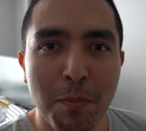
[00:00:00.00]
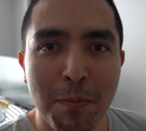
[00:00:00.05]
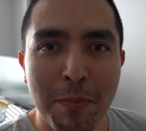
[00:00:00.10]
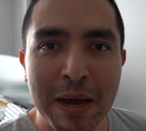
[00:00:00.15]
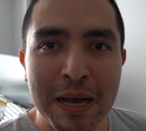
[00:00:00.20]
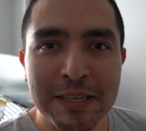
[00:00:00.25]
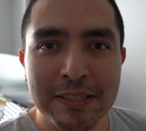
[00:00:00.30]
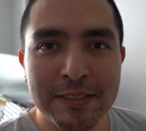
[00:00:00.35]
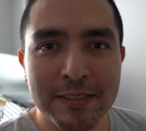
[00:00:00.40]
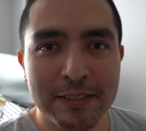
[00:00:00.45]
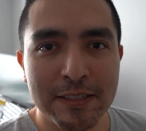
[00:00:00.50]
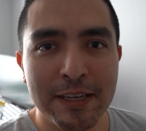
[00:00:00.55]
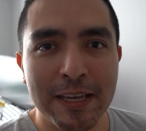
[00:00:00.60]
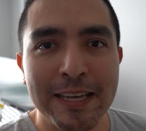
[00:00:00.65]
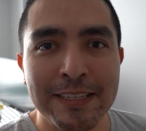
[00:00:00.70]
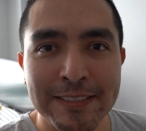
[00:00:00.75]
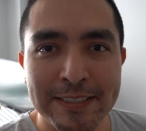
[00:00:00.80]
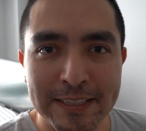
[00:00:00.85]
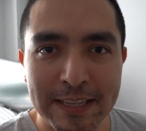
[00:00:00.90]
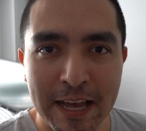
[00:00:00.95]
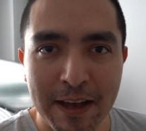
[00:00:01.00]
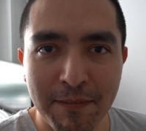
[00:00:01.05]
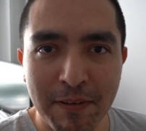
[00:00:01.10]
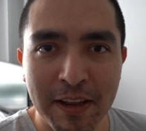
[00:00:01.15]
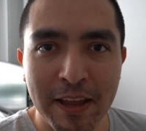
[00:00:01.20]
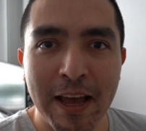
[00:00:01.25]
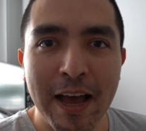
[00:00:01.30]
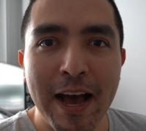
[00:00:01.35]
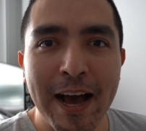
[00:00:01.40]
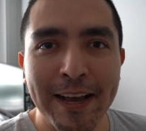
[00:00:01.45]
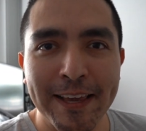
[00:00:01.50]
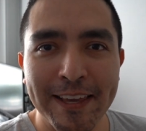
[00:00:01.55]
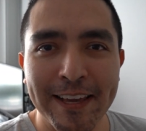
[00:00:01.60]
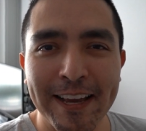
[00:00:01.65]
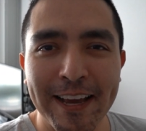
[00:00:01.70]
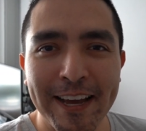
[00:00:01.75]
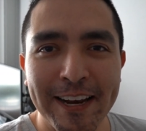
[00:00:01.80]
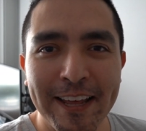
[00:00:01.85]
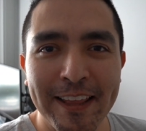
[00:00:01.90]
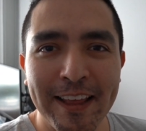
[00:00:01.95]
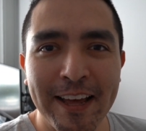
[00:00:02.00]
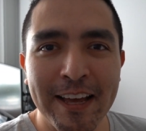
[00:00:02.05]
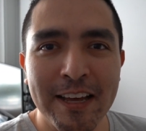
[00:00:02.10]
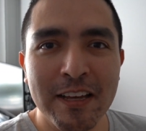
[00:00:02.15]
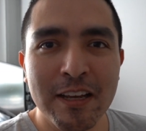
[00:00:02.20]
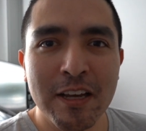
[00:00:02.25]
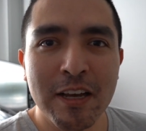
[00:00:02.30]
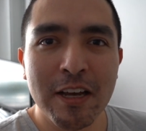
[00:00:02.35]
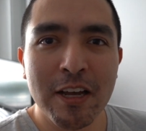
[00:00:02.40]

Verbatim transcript: más estable aquí en Canadá